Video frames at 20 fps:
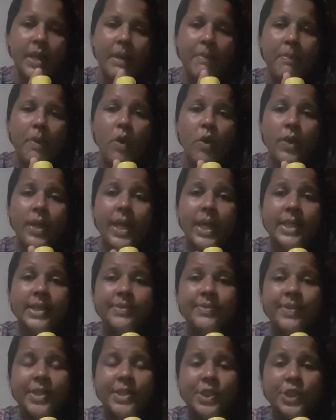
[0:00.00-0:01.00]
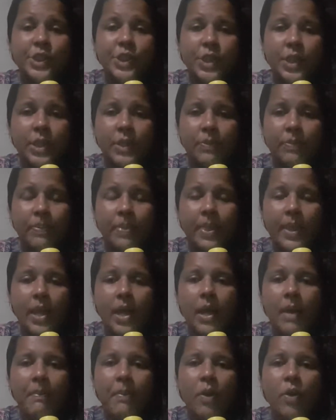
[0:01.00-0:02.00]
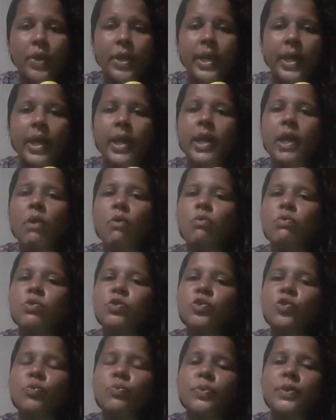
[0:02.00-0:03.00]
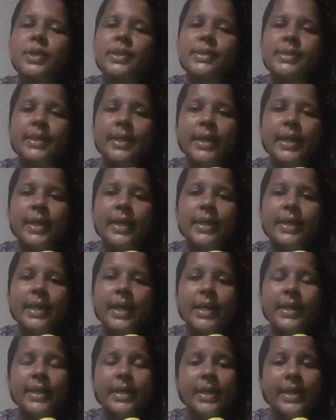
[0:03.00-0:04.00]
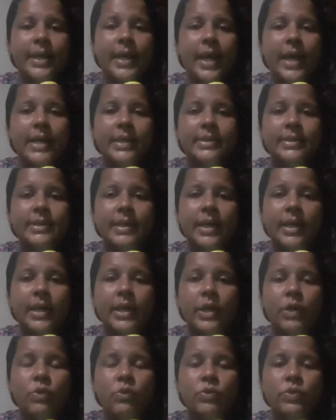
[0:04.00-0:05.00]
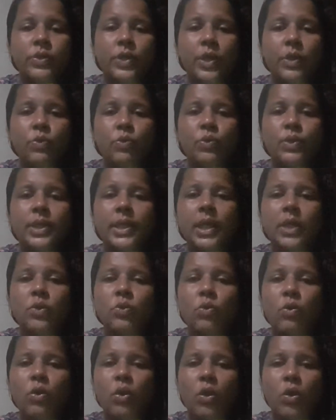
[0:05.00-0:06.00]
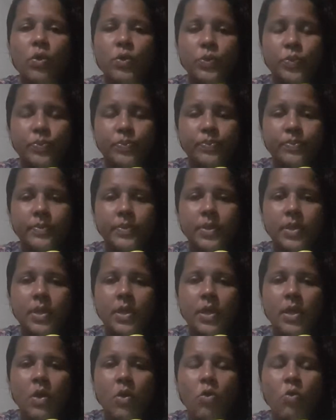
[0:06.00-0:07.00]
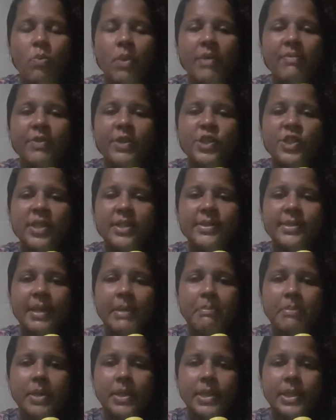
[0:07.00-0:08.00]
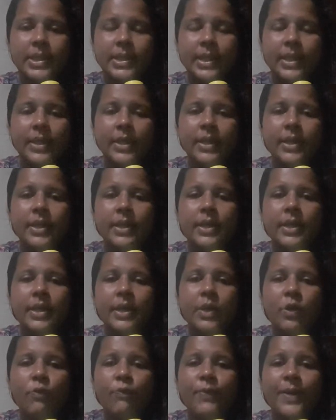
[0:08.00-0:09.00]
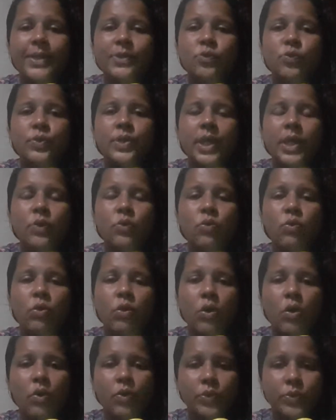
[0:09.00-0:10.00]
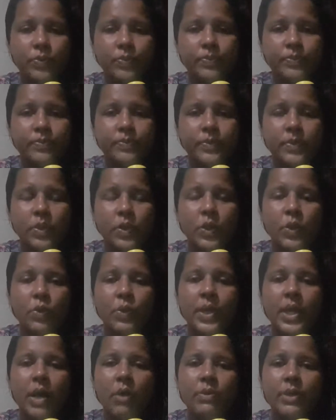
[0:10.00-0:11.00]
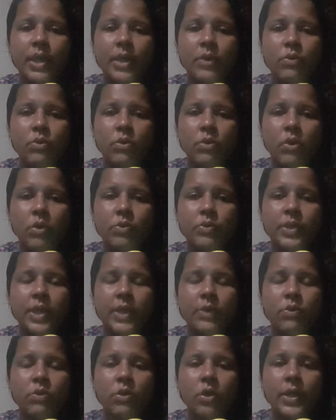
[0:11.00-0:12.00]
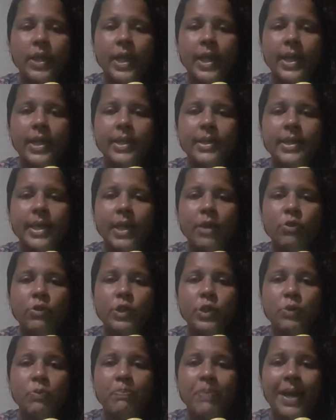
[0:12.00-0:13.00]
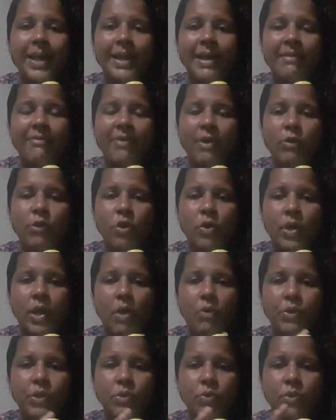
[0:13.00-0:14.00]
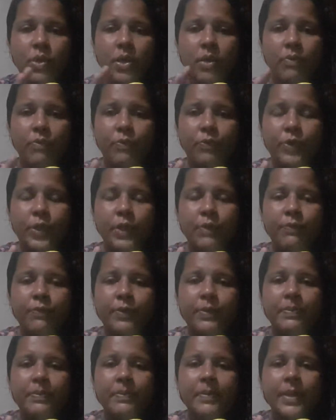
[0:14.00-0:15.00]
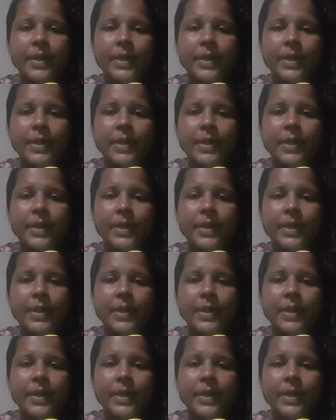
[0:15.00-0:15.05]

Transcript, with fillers: Porque às vezes não. Porque eu costumo dizer que aqui em casa eu tenho o dia do cloro. Uma vez na semana eu faço o dia do cloro. E o que é o dia do cloro? O dia do cloro é aquele dia que eu tiro para lavar o local que o cão vive,